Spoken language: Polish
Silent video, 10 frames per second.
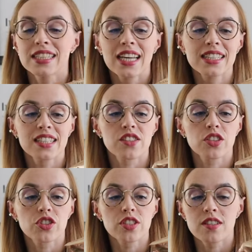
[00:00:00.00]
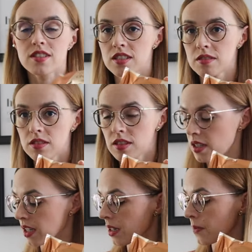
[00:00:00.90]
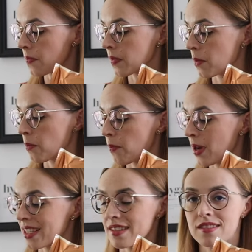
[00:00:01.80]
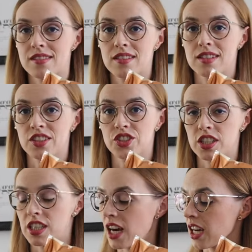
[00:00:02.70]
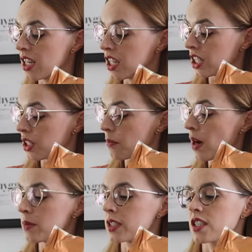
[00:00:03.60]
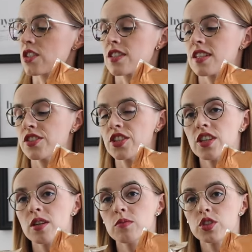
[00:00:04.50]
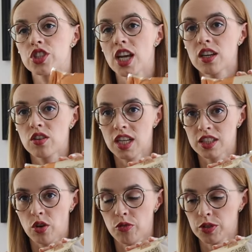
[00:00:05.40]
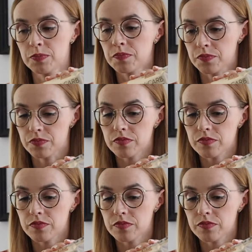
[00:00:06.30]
Ten jest czysty, bez nadzienia i mamy też z nadziejem czekoladowym.